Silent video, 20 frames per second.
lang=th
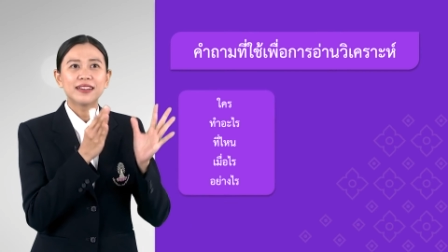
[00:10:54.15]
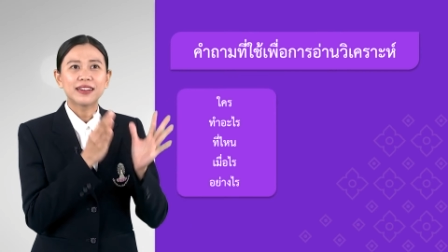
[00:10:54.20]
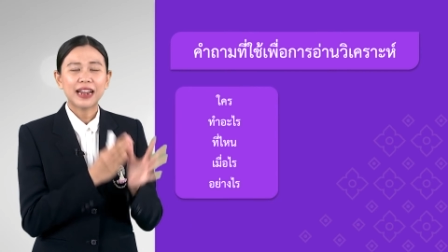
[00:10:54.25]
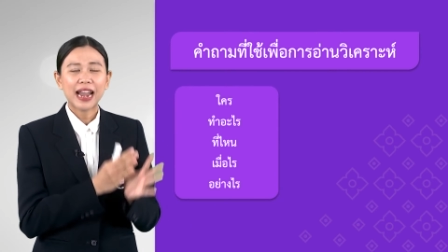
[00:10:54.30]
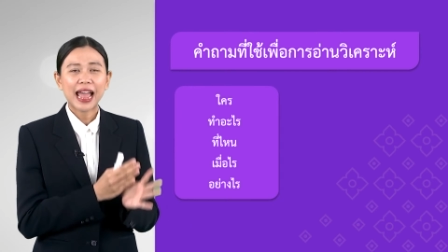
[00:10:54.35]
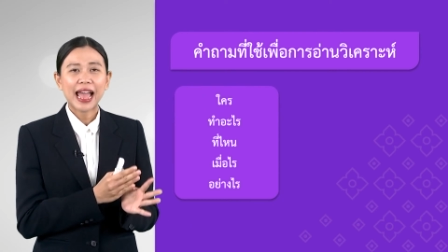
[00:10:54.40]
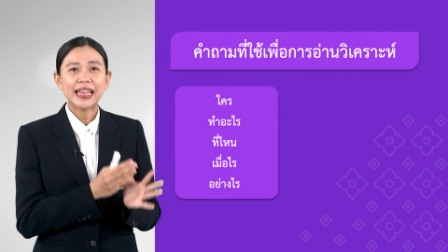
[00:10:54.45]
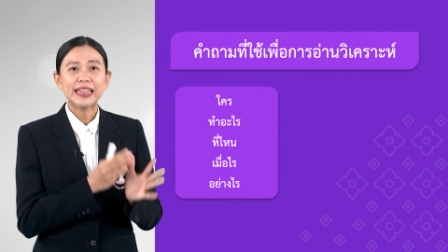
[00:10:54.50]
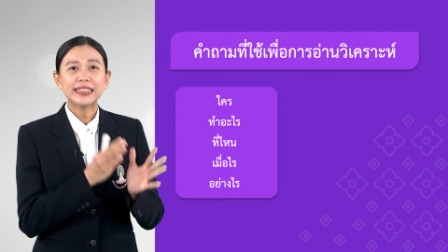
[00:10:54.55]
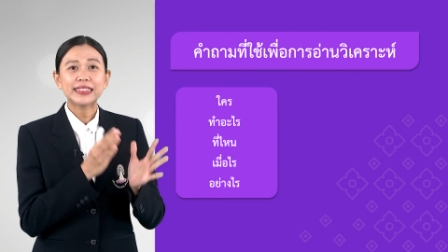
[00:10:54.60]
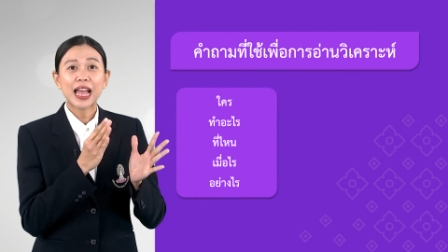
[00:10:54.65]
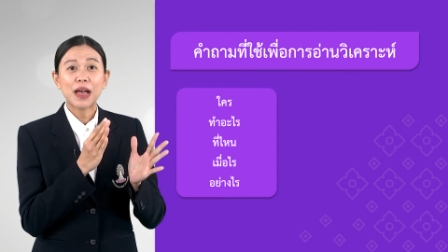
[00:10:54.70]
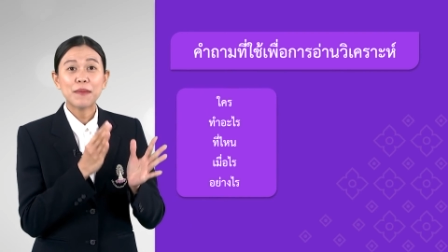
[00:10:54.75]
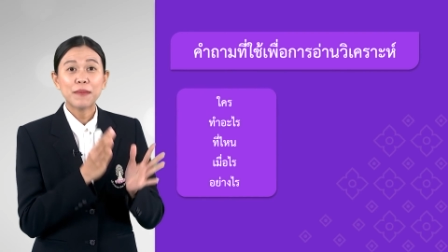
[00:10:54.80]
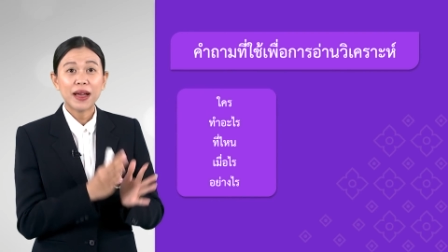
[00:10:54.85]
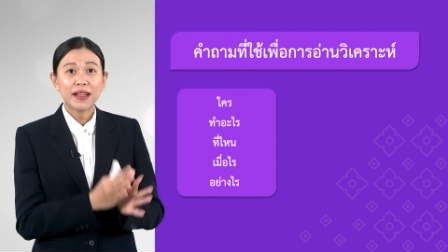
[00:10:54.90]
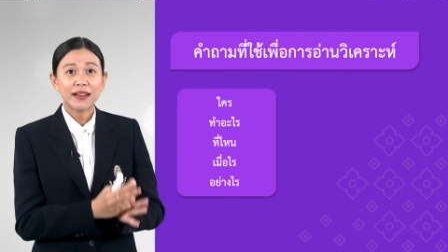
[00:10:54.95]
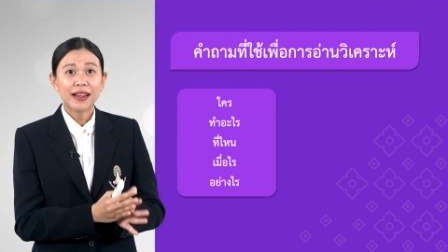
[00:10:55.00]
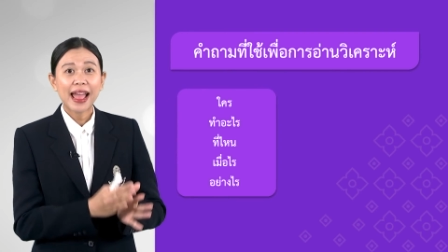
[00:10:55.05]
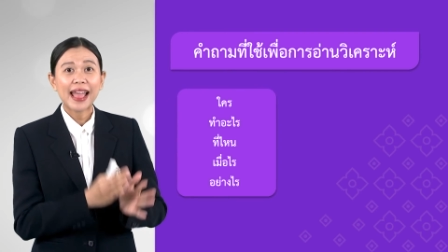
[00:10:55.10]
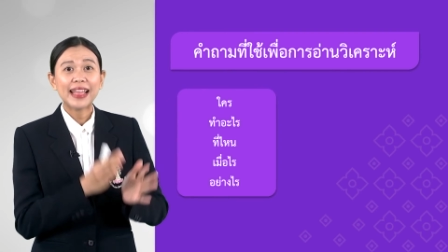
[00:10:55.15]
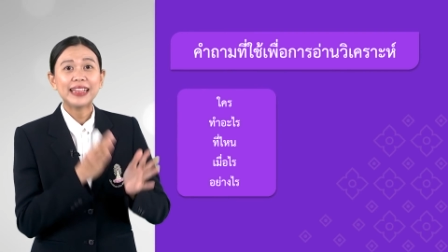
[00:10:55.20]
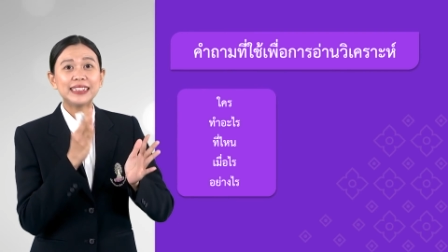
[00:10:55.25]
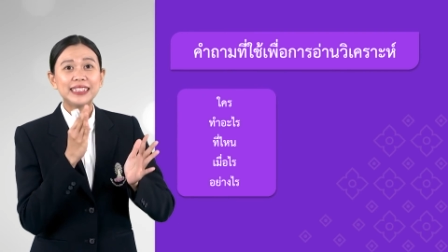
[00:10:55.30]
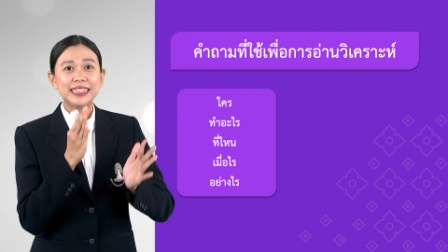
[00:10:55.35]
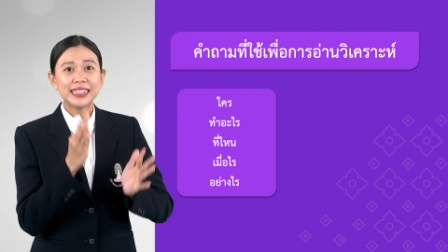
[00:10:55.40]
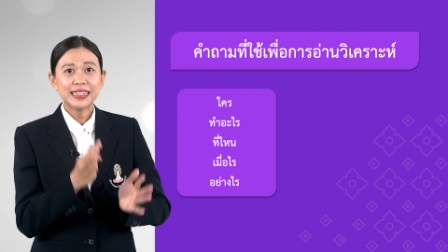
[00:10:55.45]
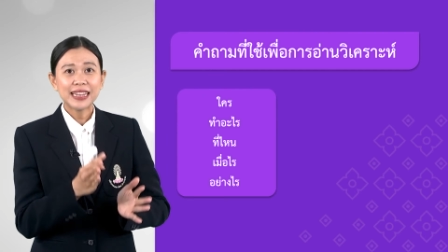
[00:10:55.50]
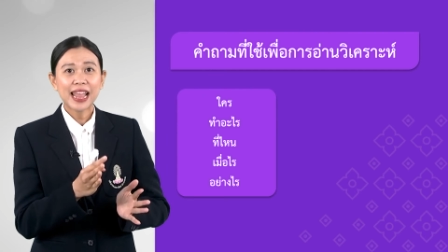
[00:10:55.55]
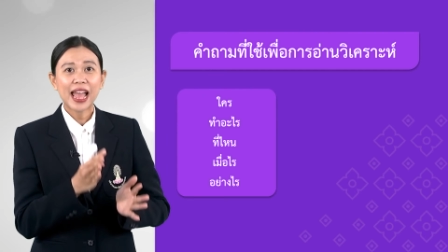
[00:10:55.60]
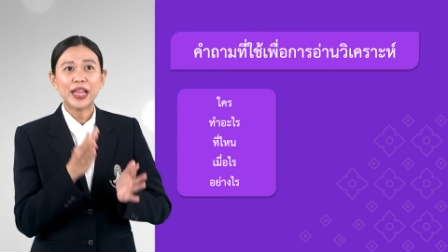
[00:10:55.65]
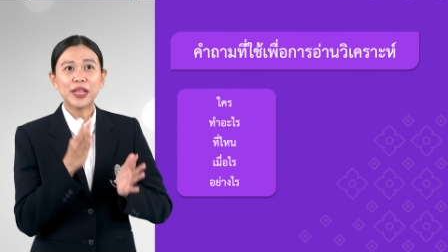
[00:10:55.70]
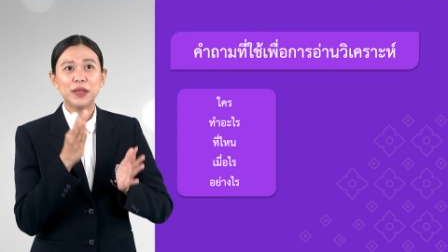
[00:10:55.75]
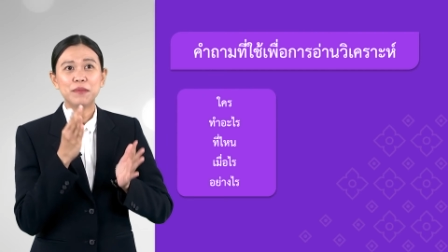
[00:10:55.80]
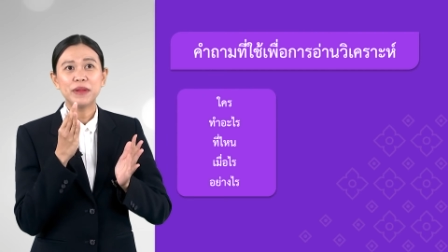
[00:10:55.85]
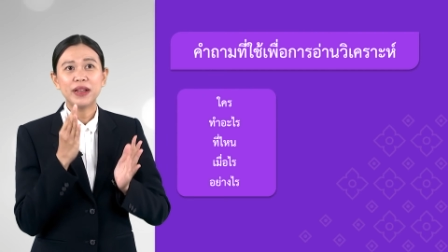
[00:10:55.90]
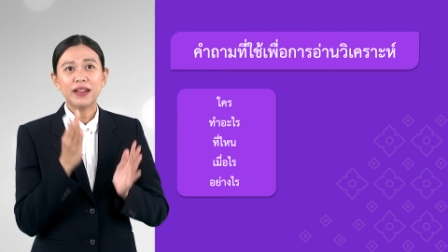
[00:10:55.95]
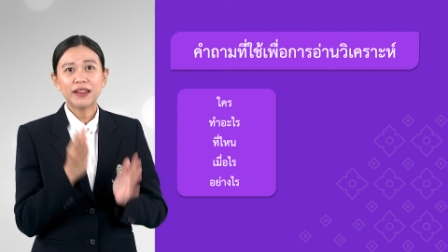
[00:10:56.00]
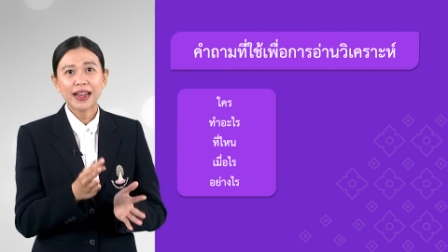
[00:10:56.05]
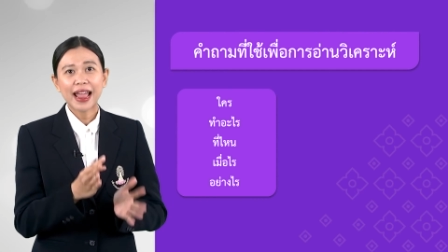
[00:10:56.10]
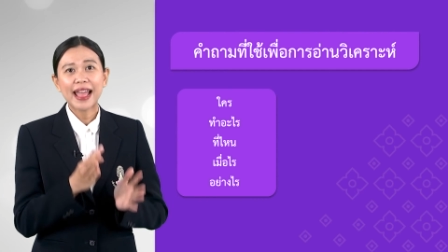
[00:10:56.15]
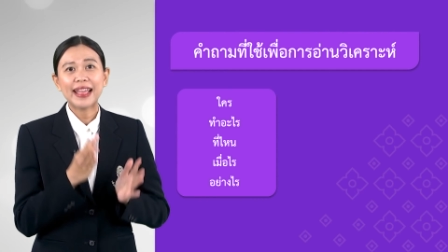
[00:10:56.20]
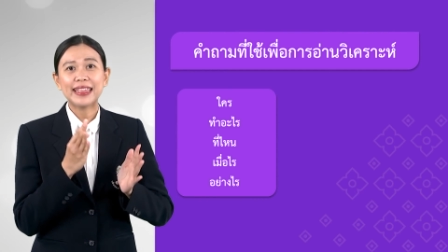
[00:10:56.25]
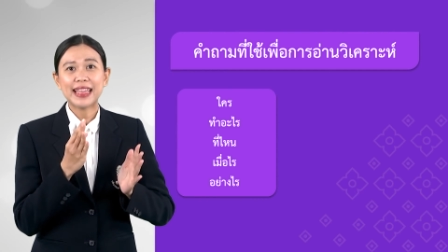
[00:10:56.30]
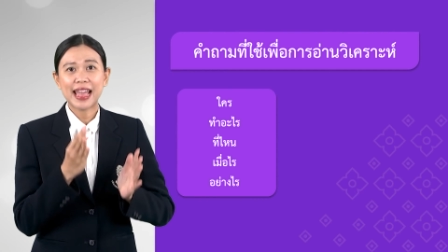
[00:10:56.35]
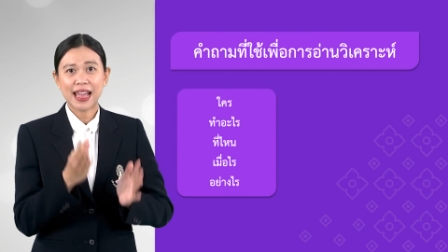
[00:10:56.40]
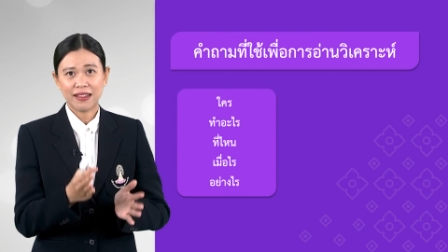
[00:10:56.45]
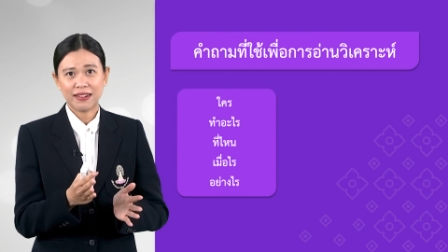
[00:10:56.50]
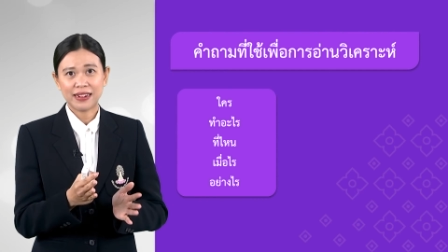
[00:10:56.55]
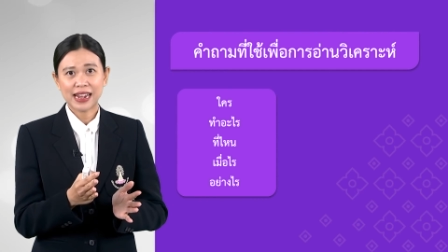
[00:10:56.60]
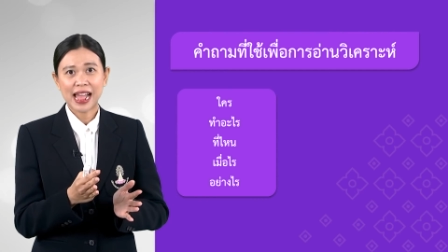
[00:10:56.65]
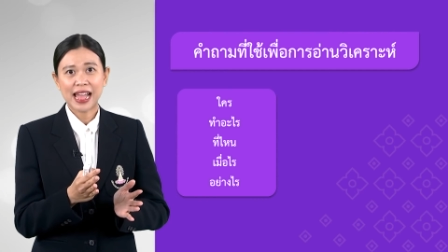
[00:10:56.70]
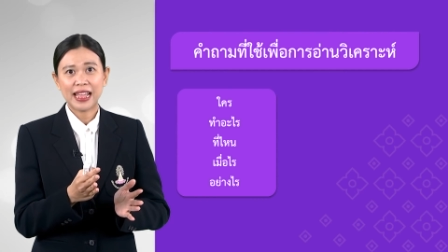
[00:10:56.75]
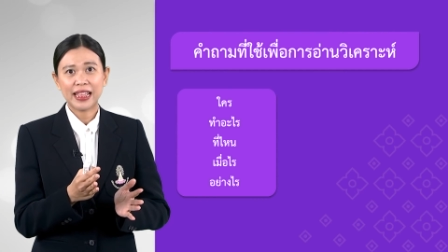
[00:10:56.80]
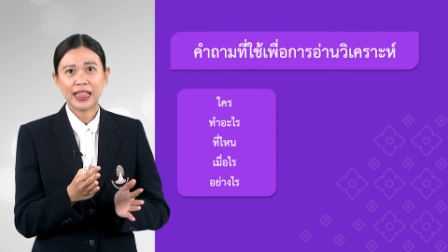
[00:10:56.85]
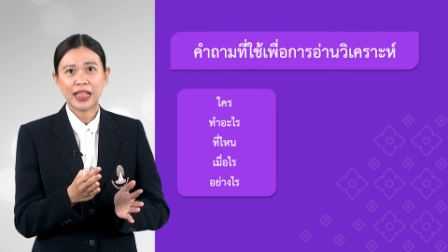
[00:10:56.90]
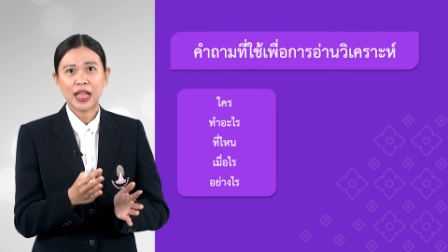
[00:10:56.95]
ใครทำอะไรที่ไหนเมื่อไรอย่างไร